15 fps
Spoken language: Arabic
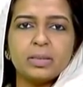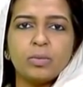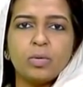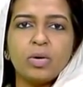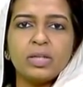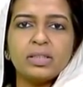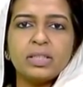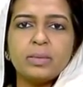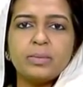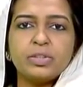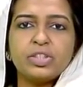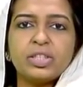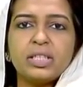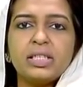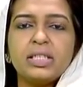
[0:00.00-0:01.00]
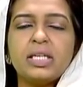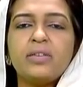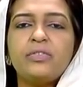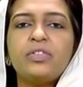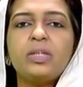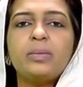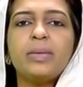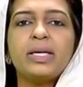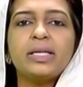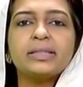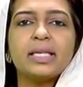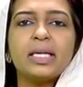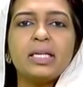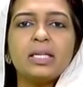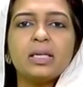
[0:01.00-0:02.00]
الموارد البشرية فيما
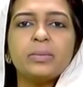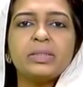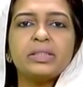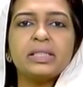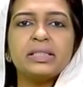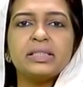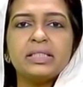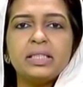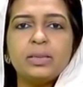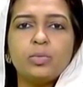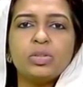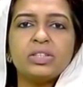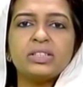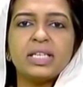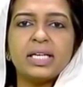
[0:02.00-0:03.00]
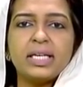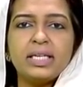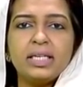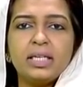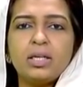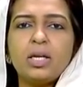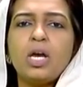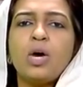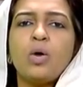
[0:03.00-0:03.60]
يتعلق بالتدريب والتأهيل